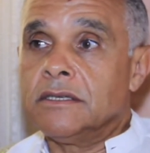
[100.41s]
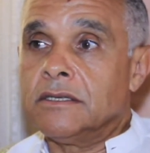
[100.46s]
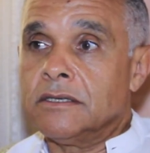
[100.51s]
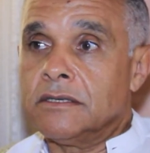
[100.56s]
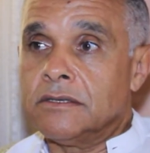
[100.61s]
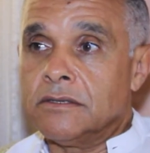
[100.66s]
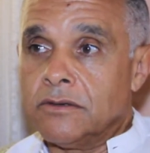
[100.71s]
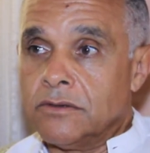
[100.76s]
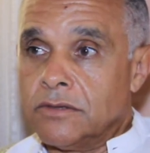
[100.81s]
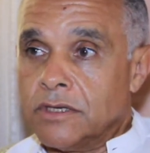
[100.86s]

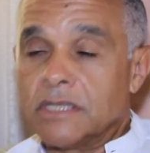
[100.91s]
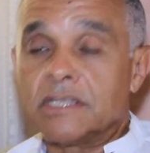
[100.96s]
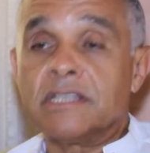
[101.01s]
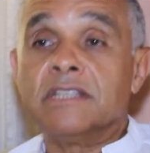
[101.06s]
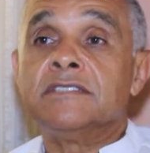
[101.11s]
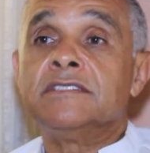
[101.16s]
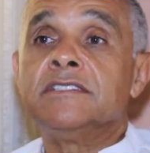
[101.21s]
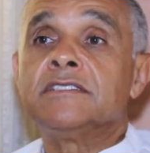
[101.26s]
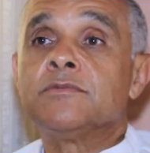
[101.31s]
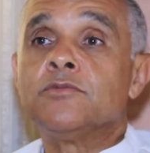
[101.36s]
Euh, en
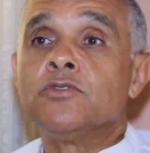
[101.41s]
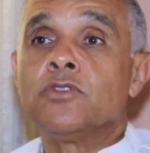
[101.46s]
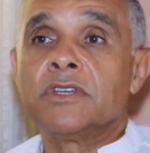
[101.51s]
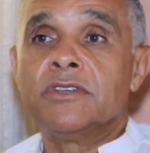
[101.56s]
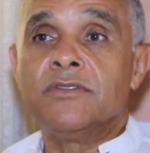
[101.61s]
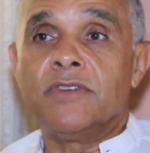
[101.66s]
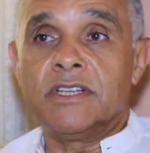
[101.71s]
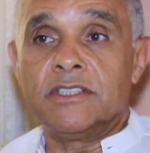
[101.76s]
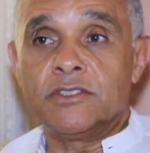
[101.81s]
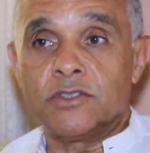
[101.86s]
athlétisme, nous
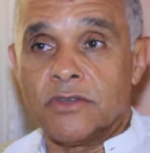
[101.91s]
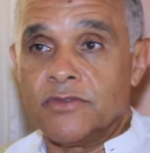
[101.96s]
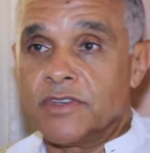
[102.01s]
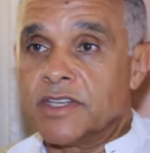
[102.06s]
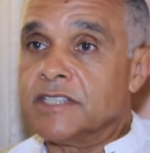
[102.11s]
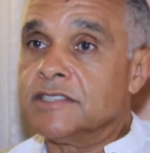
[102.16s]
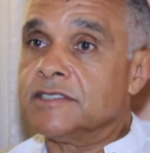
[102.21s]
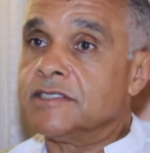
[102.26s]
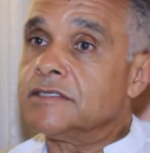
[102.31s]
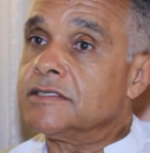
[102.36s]
rivalisons
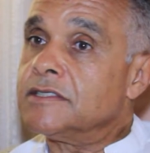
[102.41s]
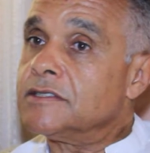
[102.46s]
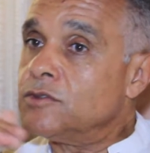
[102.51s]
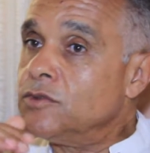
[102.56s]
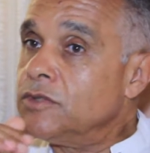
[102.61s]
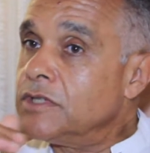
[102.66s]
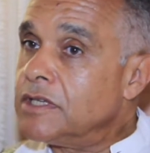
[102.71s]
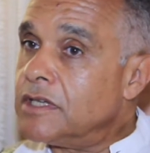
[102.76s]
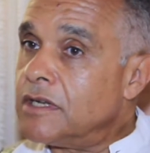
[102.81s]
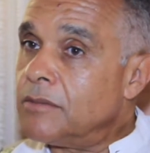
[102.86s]
avec les
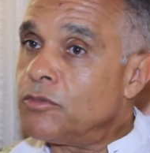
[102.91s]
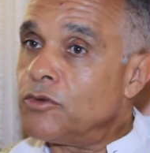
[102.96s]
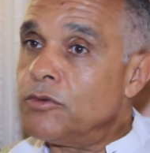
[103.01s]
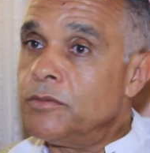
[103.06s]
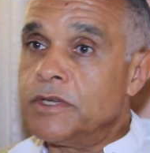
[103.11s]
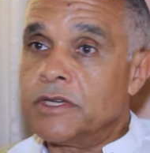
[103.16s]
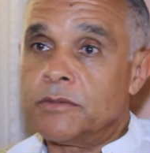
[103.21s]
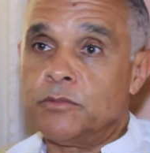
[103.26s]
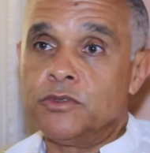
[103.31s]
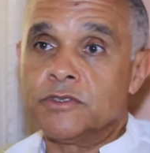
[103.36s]
États-Unis, qui est la
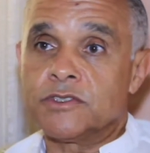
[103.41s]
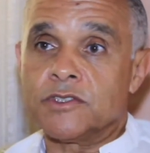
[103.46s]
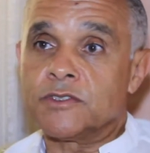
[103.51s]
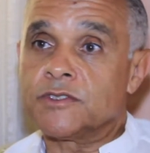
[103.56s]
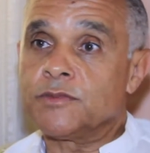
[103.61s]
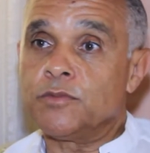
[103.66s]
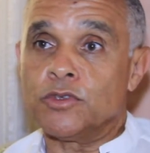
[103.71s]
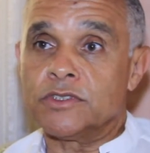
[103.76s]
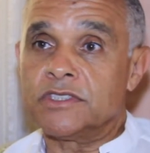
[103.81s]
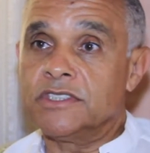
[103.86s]
première
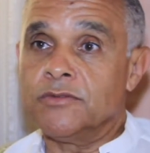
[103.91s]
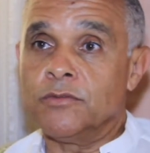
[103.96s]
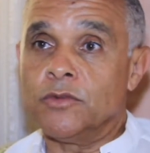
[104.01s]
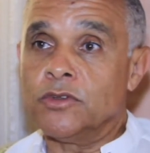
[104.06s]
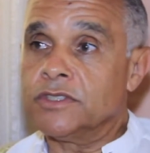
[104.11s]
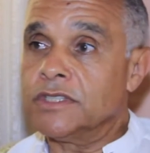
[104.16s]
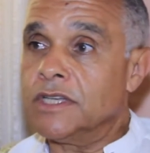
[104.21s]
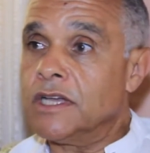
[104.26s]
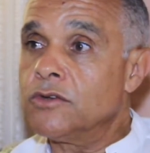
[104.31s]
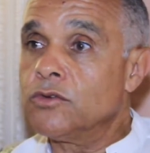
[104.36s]
puissance sportive
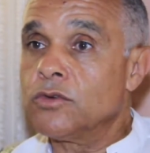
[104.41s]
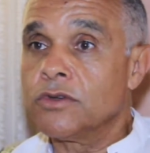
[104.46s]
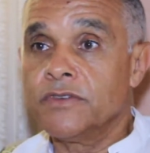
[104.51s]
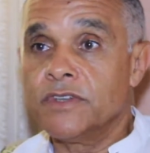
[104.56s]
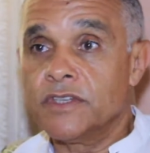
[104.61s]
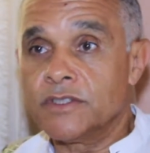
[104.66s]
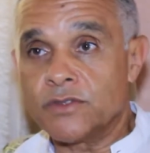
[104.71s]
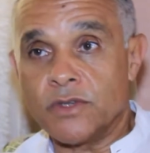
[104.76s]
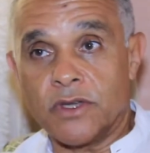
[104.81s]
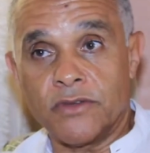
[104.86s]
mondiale. Nous
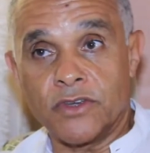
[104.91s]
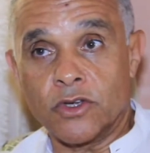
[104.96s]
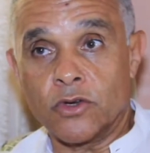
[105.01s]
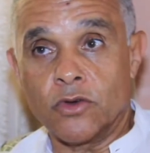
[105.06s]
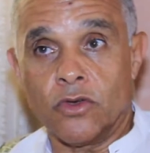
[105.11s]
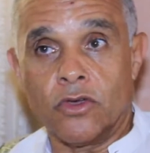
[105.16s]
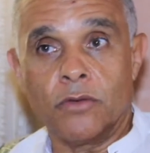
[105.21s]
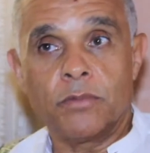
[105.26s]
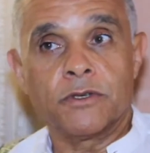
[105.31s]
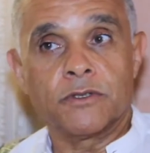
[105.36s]
rivalisons avec
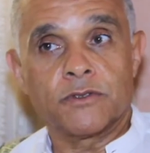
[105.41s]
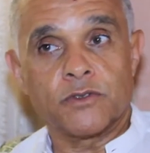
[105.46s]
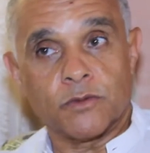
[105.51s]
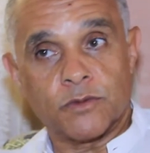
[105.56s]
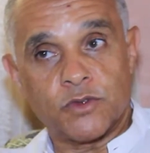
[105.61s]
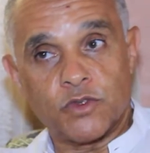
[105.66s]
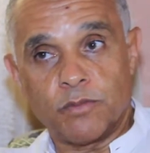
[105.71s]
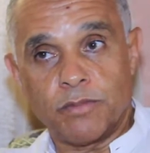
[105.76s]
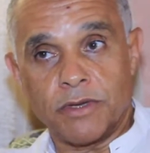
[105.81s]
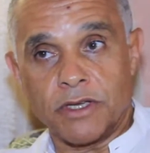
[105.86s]
l'Europe et nous
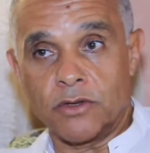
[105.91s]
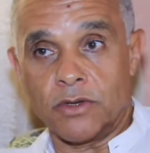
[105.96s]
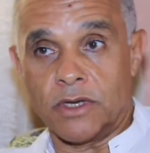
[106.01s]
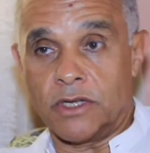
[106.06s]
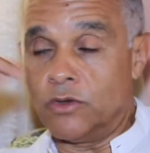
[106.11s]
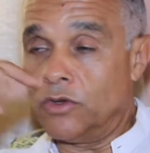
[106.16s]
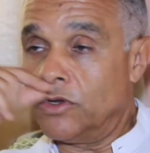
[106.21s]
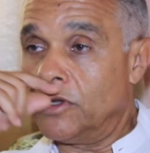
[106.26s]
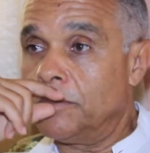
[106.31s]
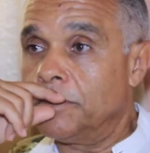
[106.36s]
sommes supérieurs
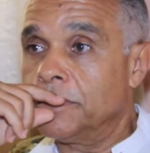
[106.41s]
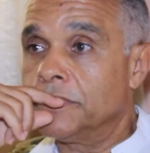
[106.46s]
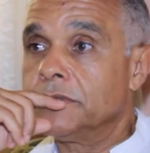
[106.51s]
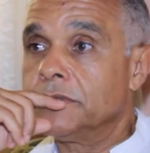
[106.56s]
à l'Europe.